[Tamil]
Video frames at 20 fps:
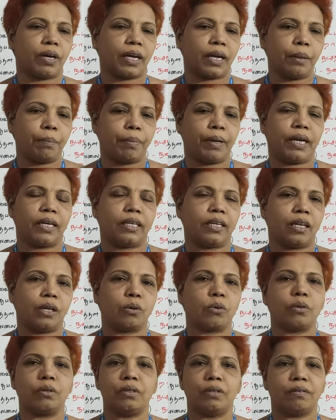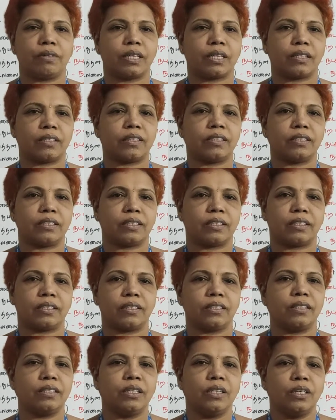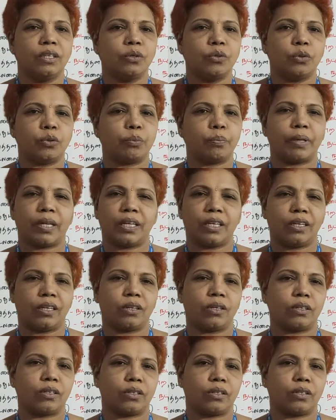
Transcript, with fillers: வகைப்பாட்டில் கொண்டு வர்றதுங்கிறது ஒரு பெரிய